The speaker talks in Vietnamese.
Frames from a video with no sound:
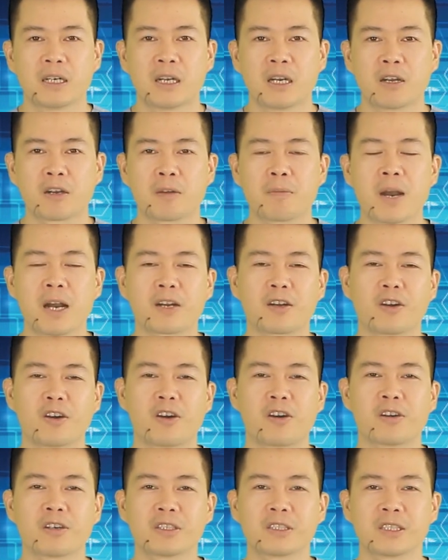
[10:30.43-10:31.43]
Uh, nếu các bác
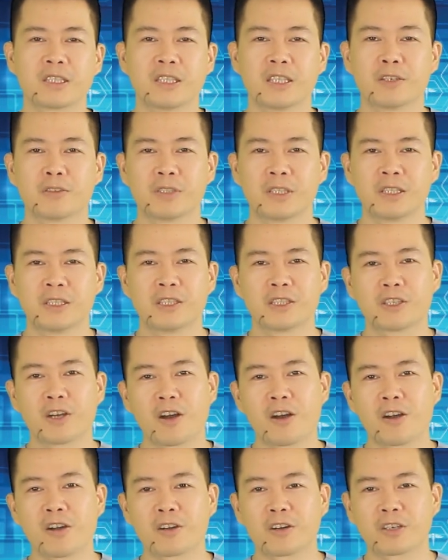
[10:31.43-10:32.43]
có cái điều gì chưa
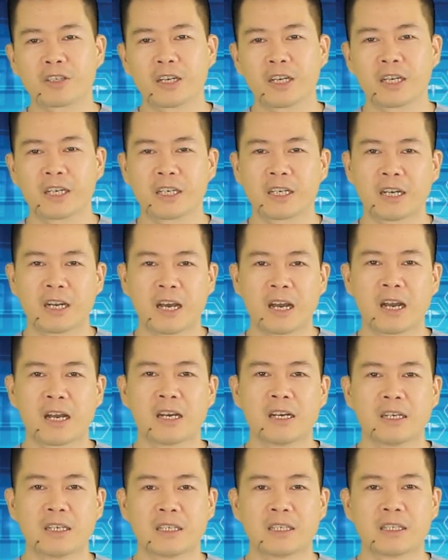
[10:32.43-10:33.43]
rõ, có thể
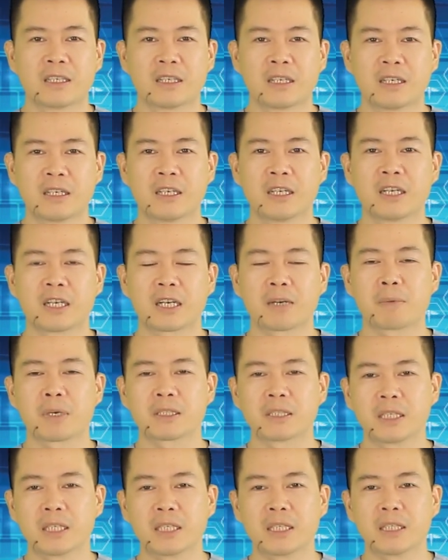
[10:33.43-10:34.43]
là uh, liên hệ các
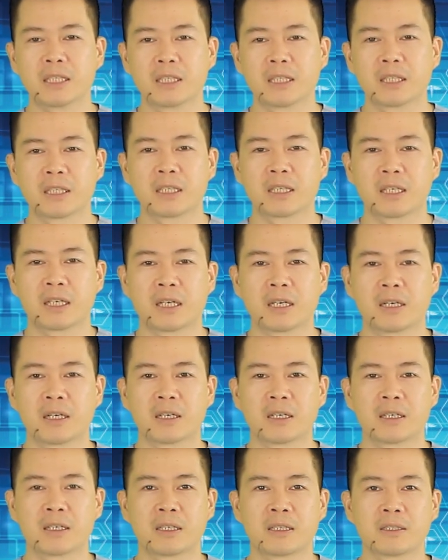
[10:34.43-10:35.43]
bác sĩ.
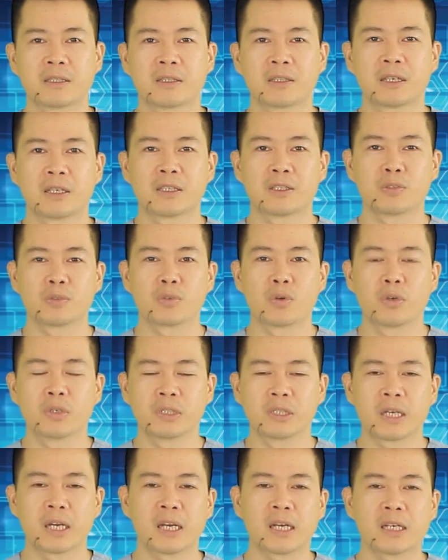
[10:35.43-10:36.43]
À, à, chúng
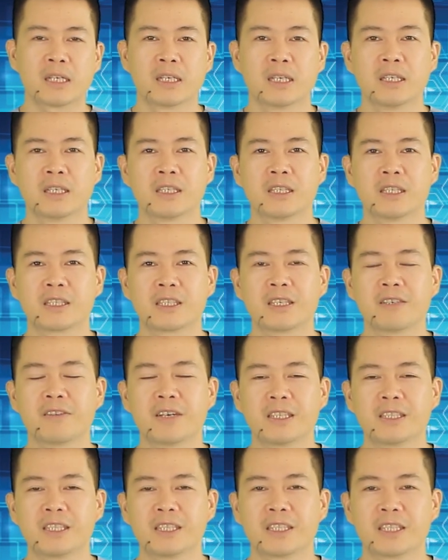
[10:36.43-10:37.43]
tôi sẽ à, tư
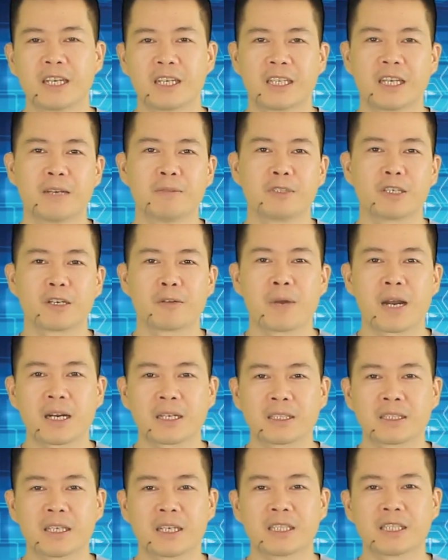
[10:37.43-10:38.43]
vấn chia sẻ thêm cho các
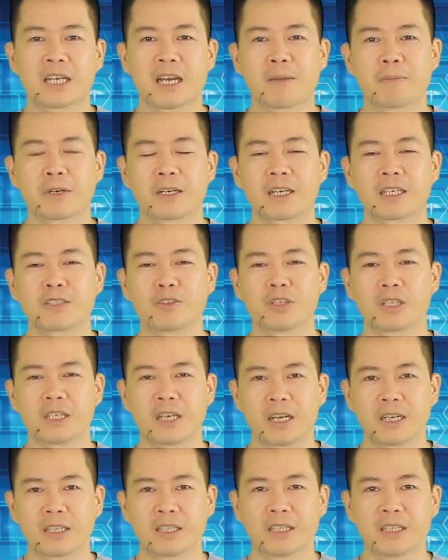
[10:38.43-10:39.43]
bác tại nhà một cách thuận
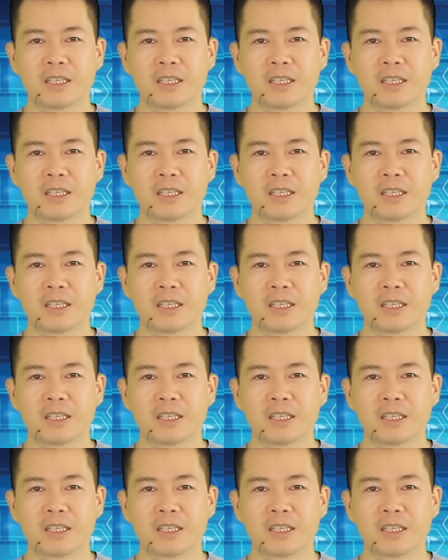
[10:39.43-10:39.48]
tiện.